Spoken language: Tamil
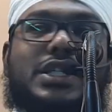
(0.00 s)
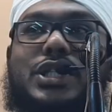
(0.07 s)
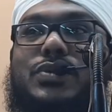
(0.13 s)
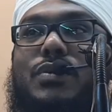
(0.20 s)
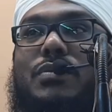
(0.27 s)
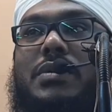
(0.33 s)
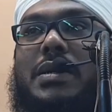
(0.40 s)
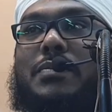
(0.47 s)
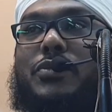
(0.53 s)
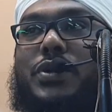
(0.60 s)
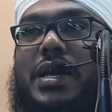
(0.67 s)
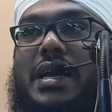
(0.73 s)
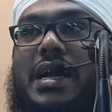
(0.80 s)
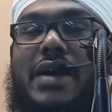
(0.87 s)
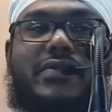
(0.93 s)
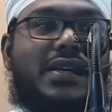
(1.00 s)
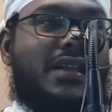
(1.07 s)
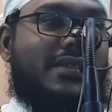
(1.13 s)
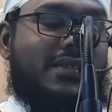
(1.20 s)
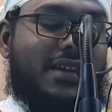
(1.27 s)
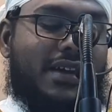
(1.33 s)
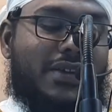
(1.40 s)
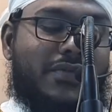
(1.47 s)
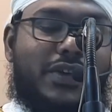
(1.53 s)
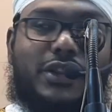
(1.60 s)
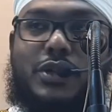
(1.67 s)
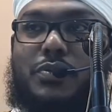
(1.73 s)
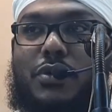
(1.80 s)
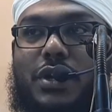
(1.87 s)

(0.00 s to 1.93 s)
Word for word: இதுவும் நம்முடைய கவனத்தில் வந்து